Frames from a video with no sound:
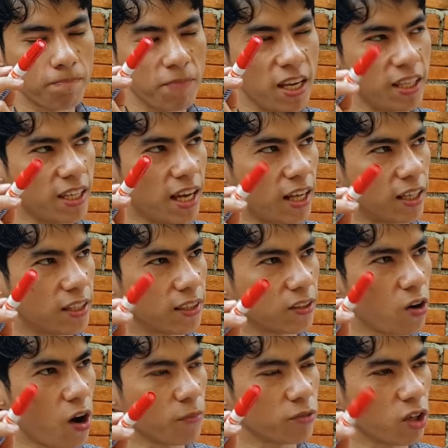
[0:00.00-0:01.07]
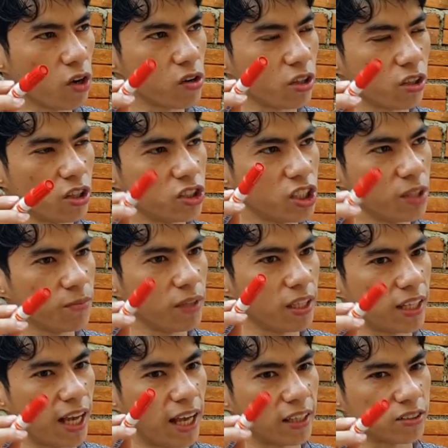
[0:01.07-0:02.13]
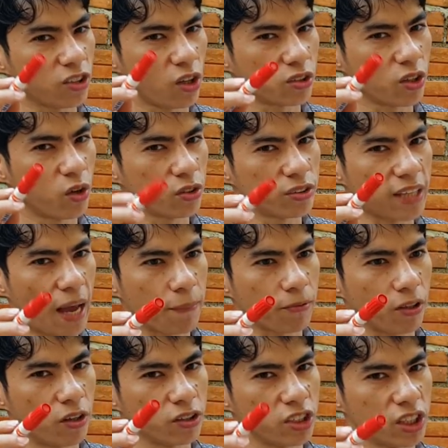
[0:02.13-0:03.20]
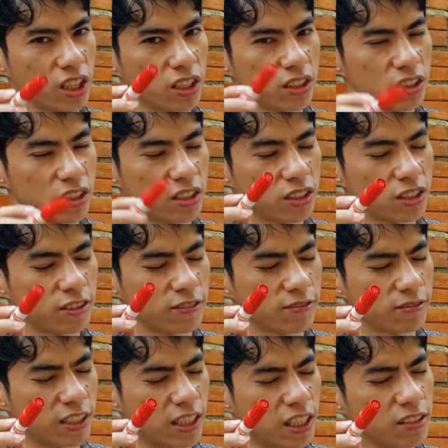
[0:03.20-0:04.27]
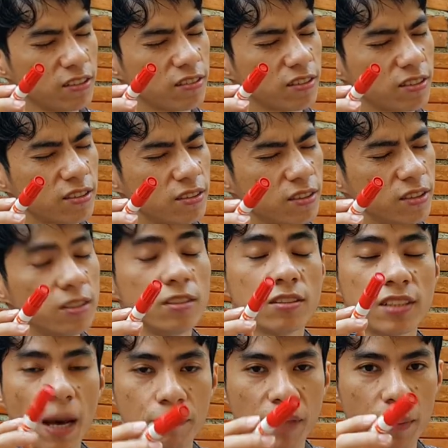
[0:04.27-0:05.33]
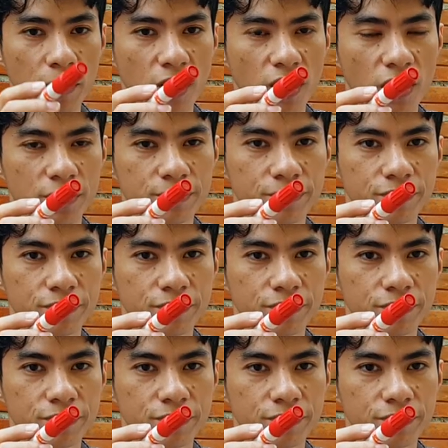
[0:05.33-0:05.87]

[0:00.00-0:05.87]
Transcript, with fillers: mình nẹm control cái đôi chia mình nẹm trong đô sạp cái đôi chia gì tới cứ sạp tại mà đồ